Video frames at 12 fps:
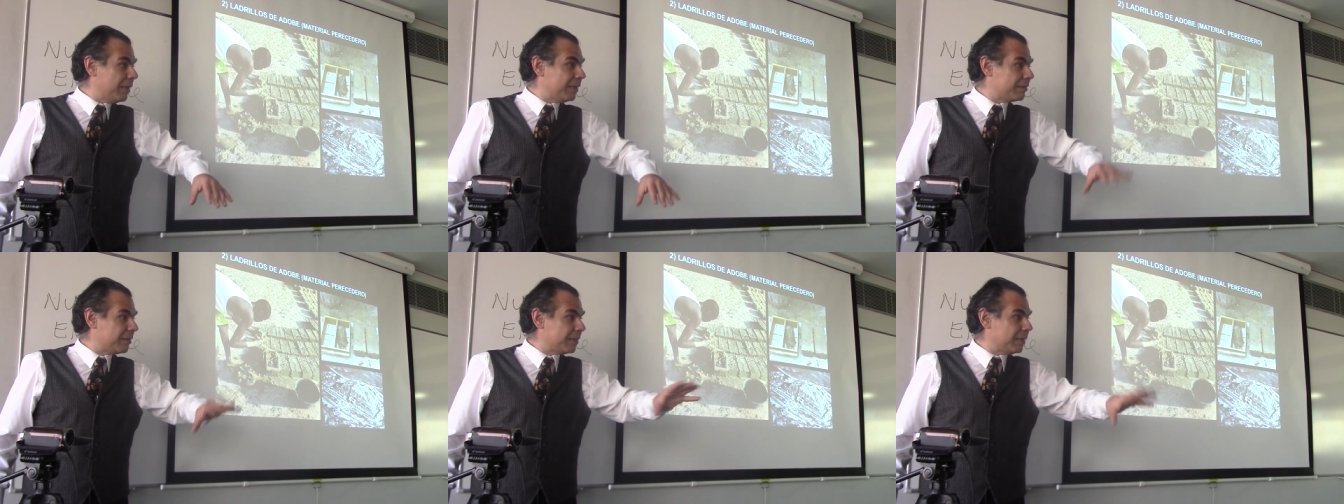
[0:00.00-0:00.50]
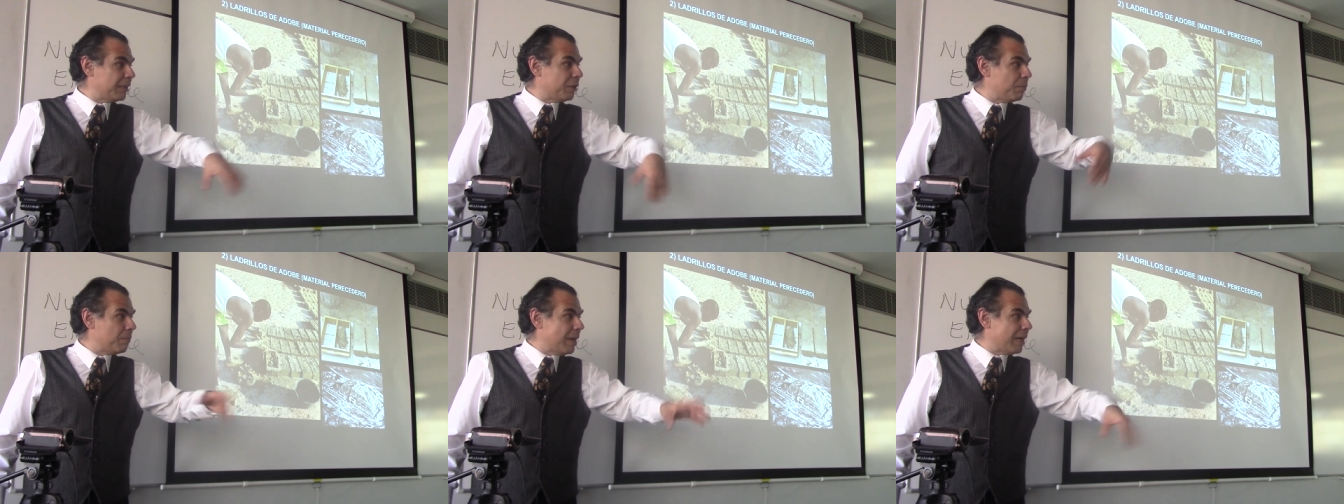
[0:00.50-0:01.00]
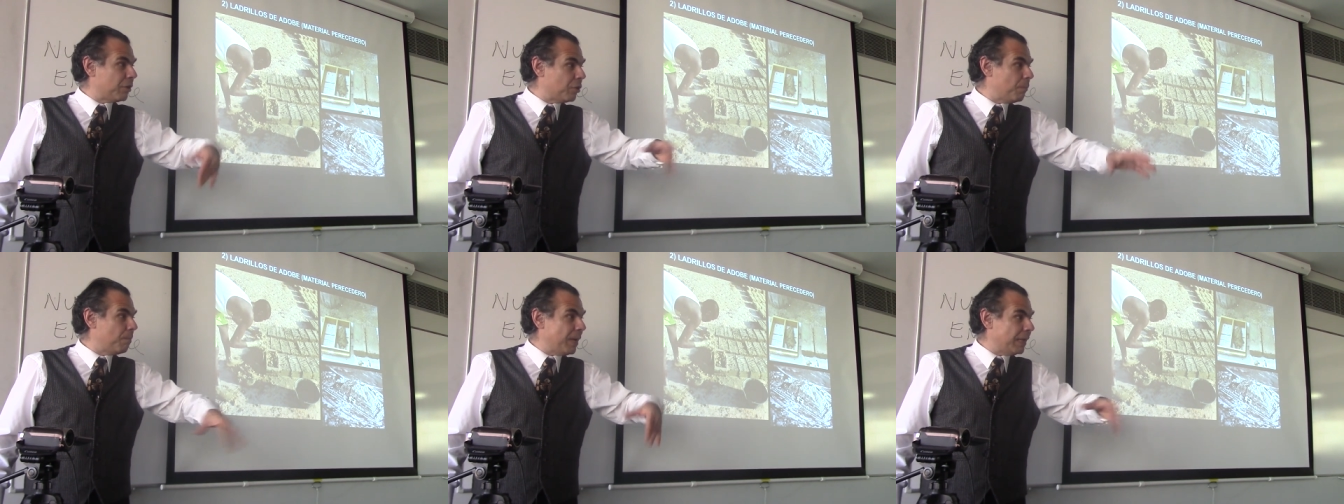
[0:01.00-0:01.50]
eh, se generaba un barro
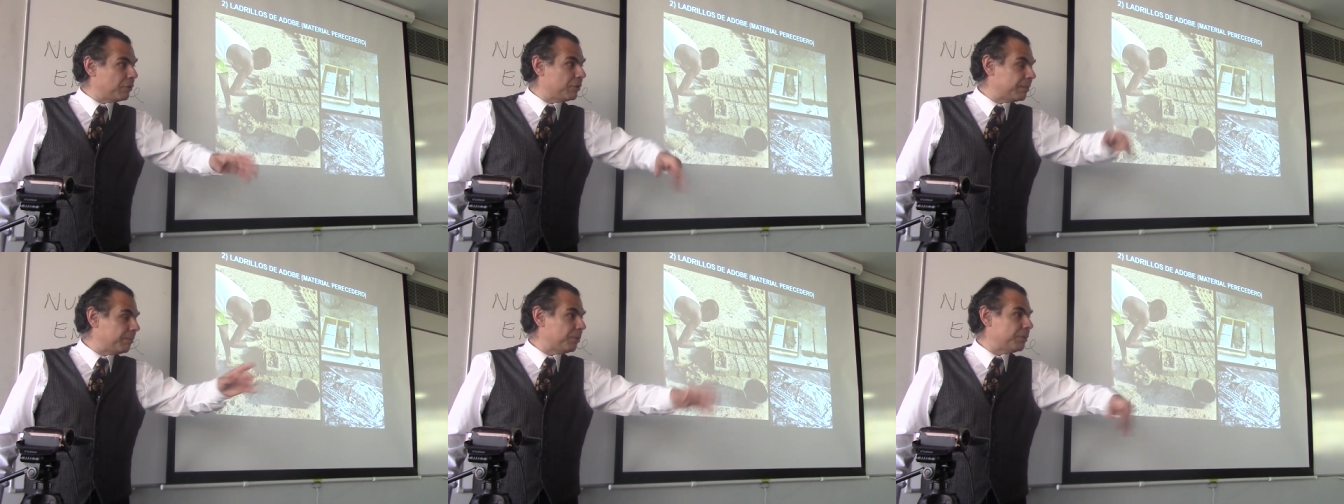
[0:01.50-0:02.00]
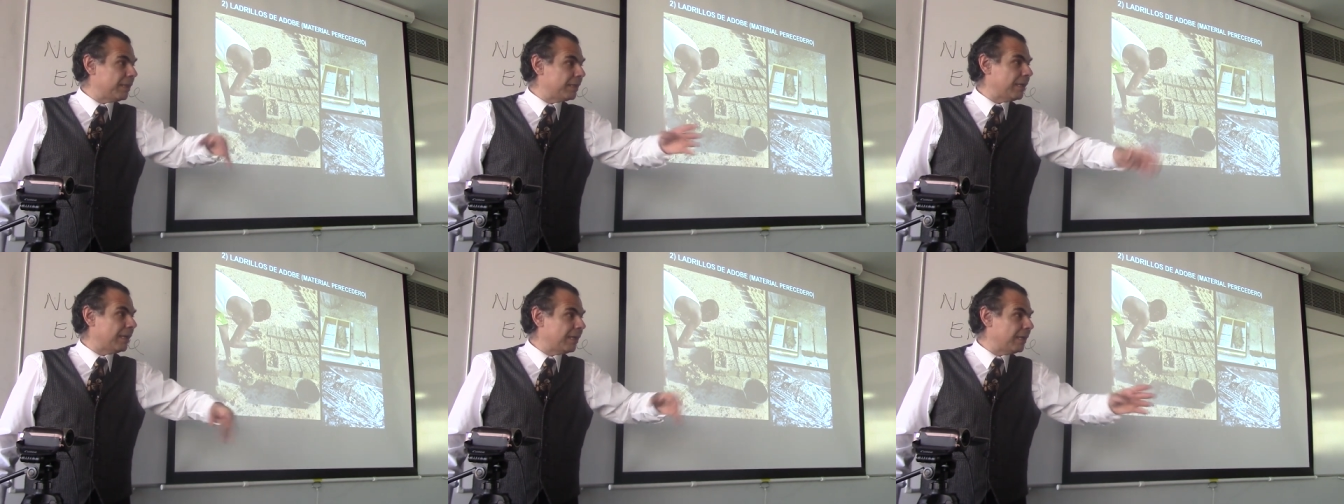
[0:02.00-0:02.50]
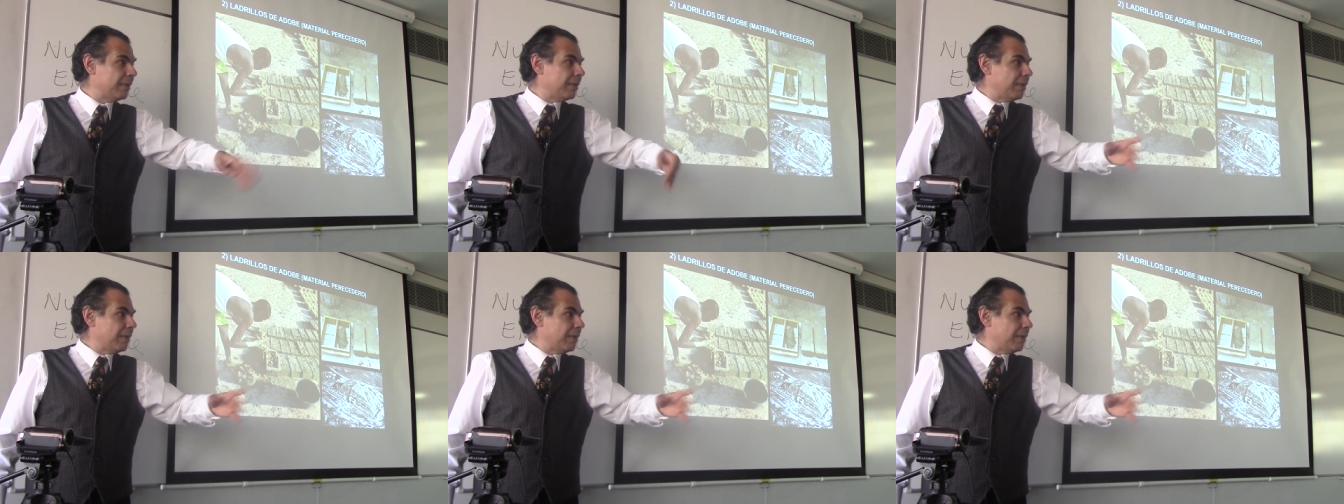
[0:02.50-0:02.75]
con pasta y se ponían a,